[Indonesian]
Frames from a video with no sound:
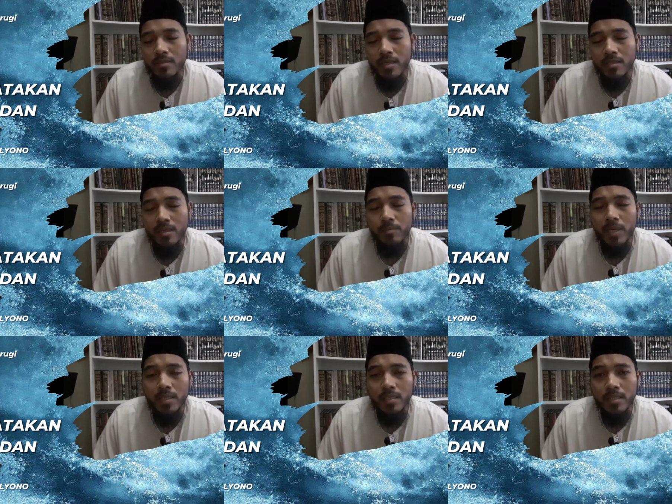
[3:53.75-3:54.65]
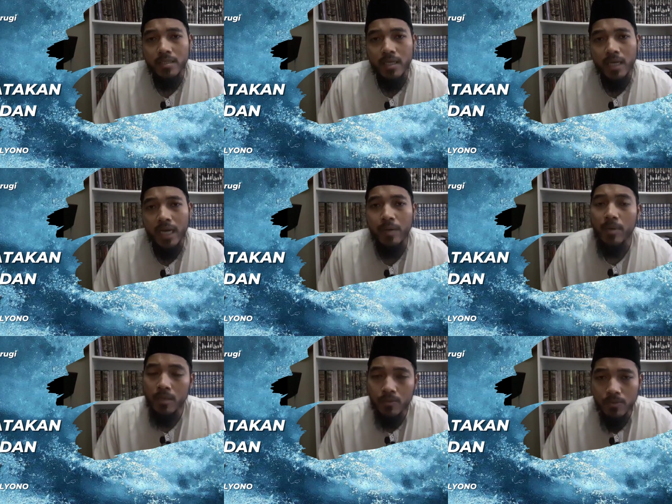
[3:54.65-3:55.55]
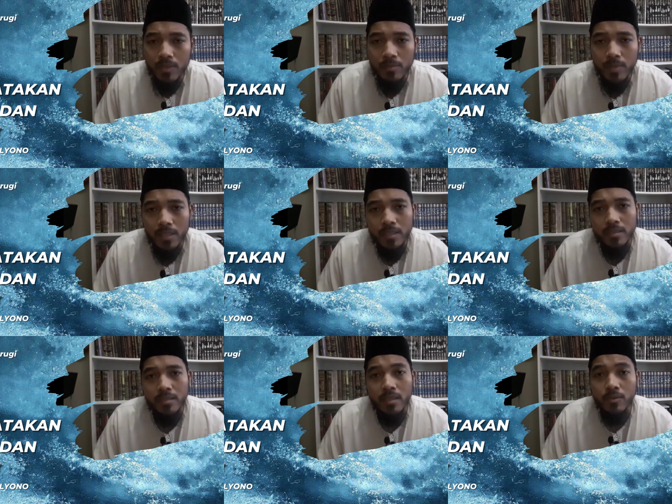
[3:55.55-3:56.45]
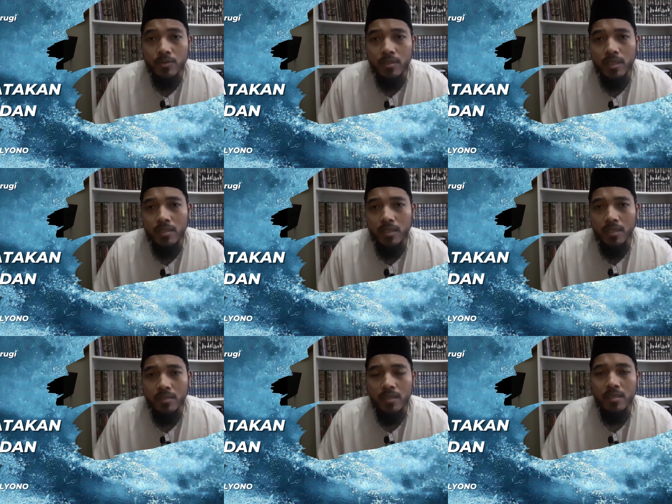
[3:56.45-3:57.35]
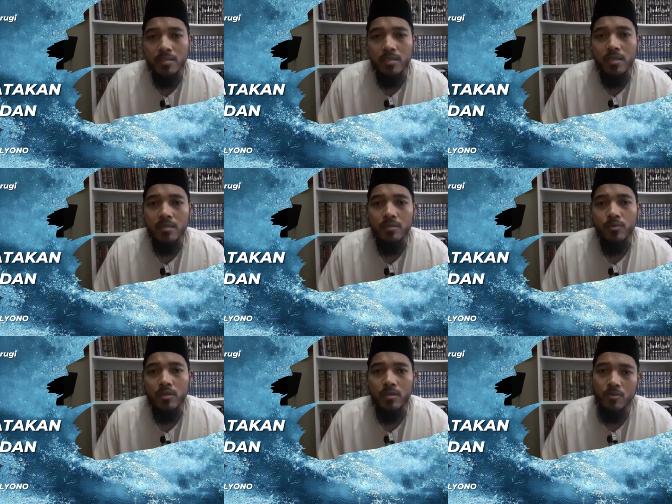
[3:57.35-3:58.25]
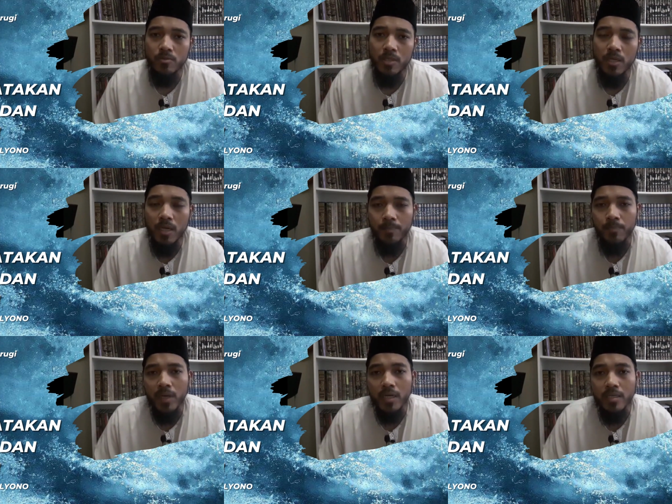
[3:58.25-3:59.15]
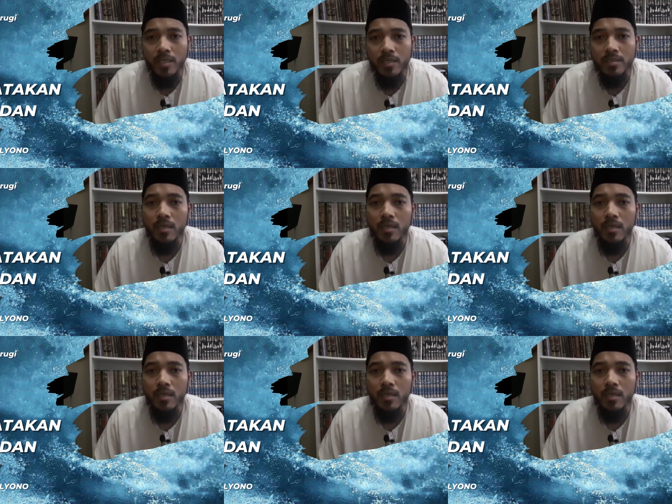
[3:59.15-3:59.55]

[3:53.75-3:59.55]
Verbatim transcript: dan yang paling kita nggak mau, yang paling kita takuti adalah neraka jahanam wal billah. Maka dengan